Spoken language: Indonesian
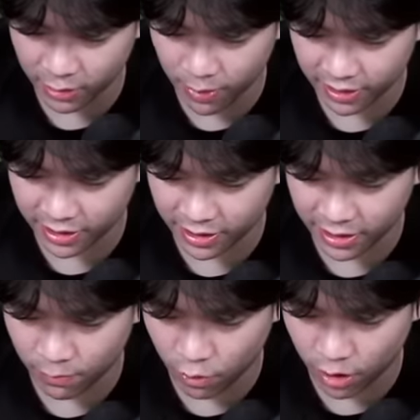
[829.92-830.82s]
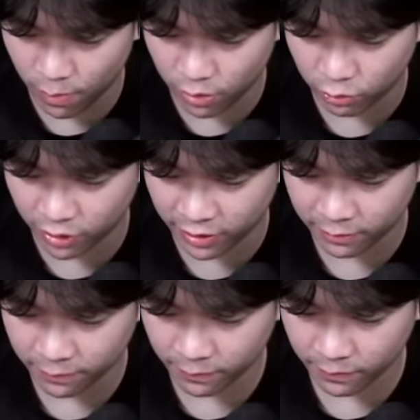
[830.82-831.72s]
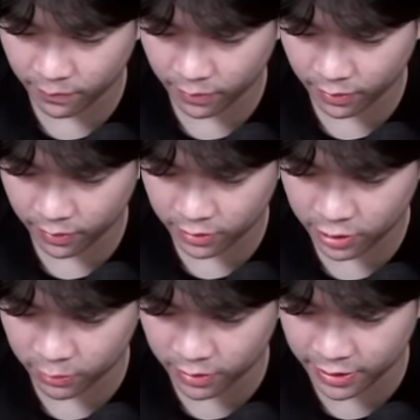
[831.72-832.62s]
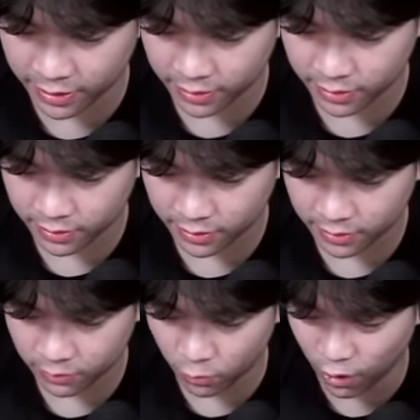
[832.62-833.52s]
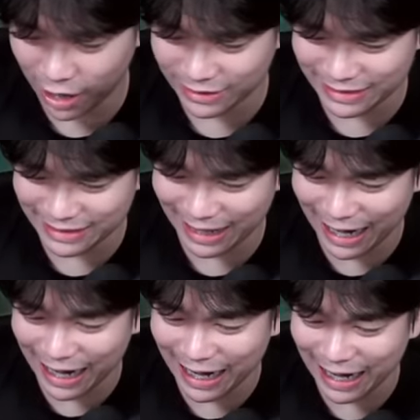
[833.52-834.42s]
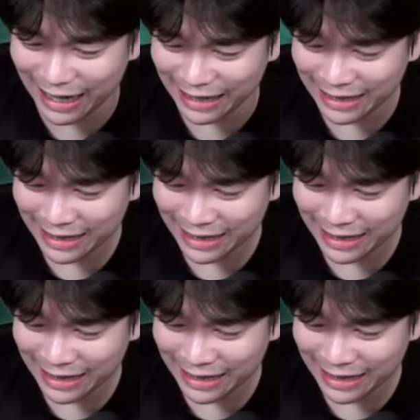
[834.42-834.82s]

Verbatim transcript: mati ya, mau gak mau tuh ya. Coba cek. Wajik